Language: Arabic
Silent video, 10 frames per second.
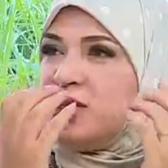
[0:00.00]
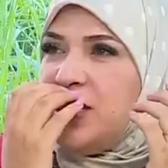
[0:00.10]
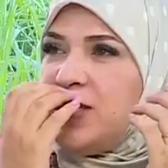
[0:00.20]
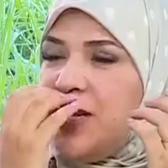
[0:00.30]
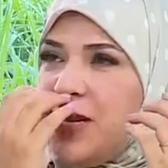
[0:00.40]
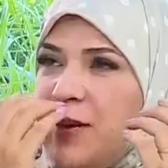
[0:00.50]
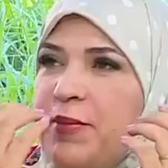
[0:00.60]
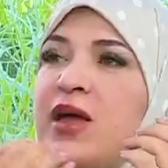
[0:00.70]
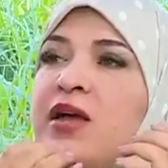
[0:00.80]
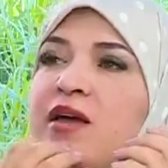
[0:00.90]
عندي
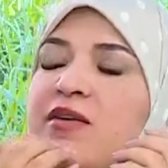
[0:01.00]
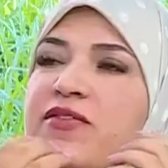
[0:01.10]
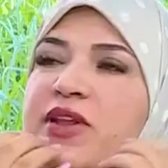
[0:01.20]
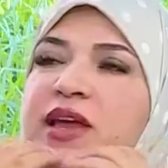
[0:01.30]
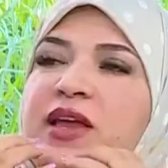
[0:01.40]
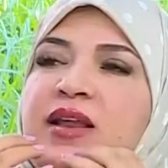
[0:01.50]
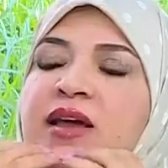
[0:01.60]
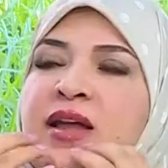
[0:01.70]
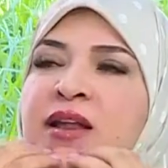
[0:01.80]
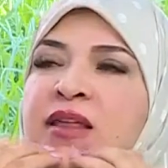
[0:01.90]
رغبه في الاكل
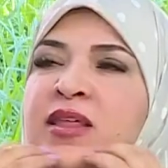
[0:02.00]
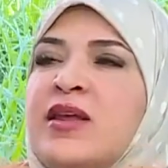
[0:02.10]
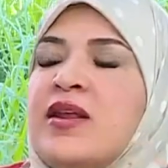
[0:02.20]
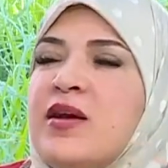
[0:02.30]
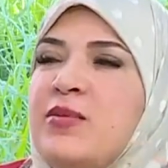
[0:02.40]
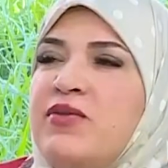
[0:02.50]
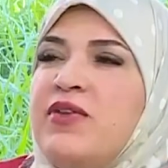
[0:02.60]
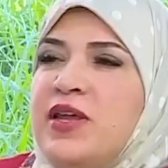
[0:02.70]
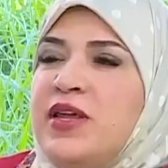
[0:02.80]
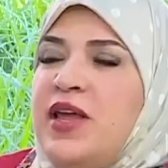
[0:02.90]
هل هذه الرغبه
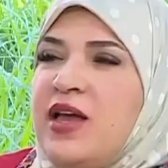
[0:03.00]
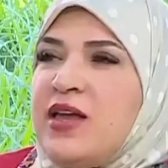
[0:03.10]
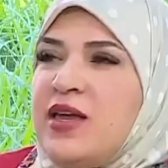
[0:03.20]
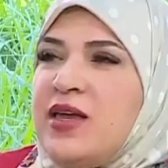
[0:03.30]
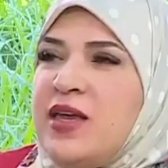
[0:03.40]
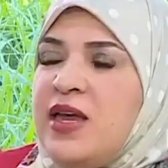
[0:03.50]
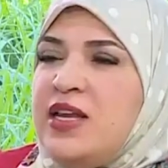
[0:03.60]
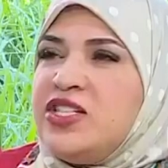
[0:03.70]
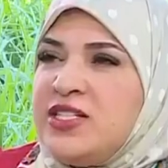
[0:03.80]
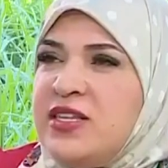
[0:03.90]
فعلا حقيقيه
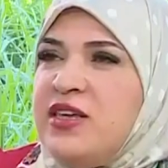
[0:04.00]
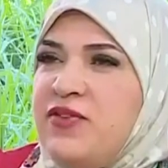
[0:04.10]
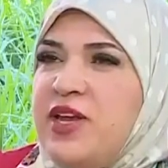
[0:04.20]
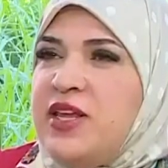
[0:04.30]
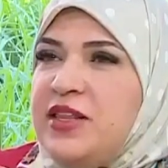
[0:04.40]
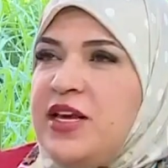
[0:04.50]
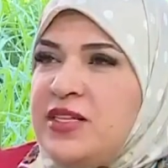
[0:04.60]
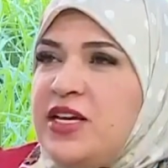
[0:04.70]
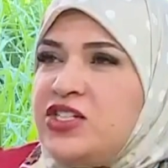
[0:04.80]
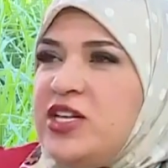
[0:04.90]
هل جسدي فعلا
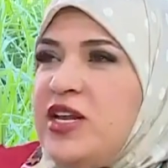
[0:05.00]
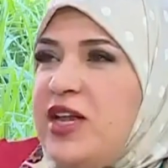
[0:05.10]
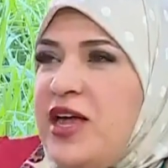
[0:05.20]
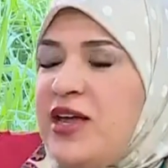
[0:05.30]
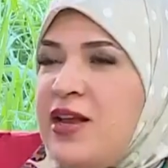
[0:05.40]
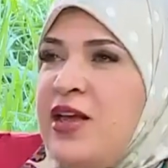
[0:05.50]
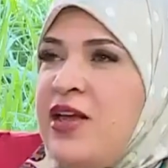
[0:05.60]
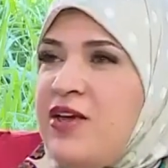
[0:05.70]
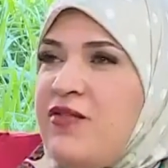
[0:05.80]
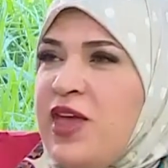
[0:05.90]
يحتاج الى الاكل
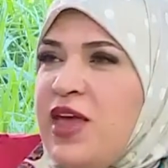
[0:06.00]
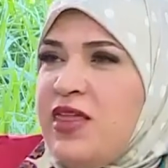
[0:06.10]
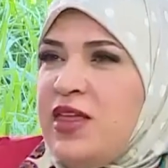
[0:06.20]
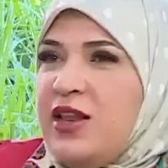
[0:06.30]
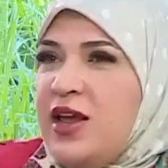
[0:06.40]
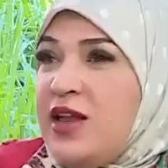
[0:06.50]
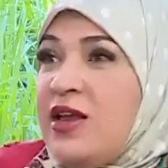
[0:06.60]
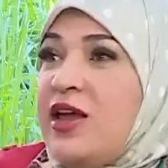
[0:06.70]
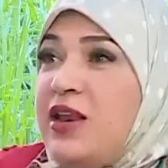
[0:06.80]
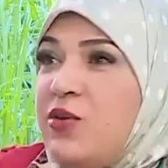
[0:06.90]
في هذه
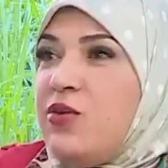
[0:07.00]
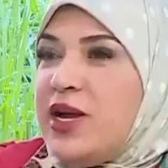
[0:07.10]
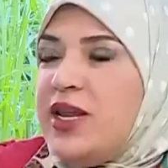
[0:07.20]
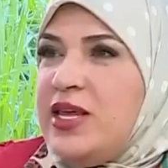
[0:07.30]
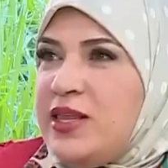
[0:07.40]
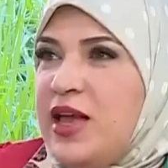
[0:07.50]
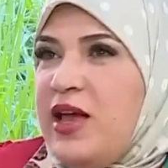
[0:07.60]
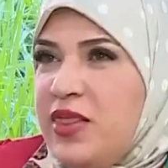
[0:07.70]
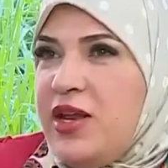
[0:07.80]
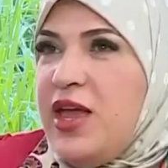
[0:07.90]
الحاله هل لو كليت
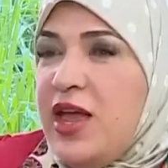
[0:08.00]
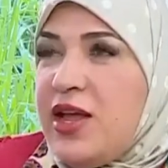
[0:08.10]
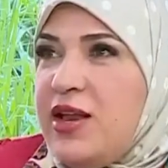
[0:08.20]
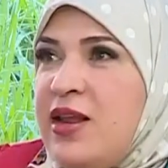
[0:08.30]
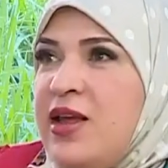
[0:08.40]
هذا الاكل